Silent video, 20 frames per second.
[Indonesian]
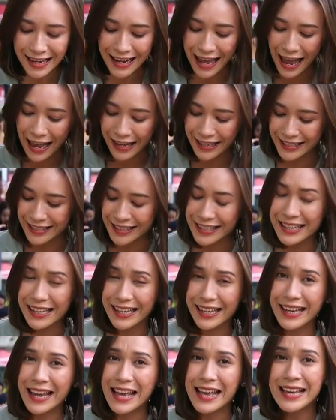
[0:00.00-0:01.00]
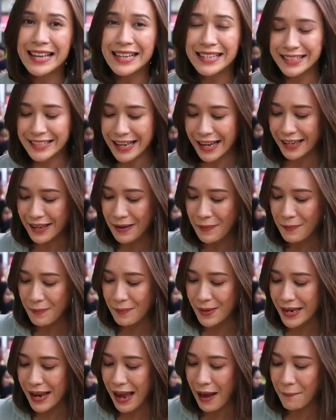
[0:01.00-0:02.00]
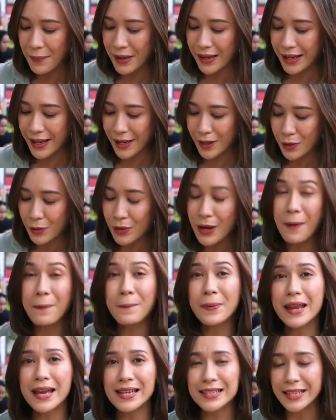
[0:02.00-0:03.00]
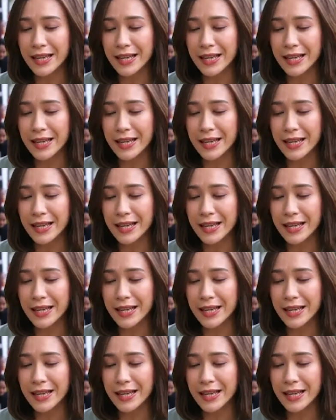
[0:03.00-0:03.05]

Nah, di sini jadi mie aminnya itu udah pedas.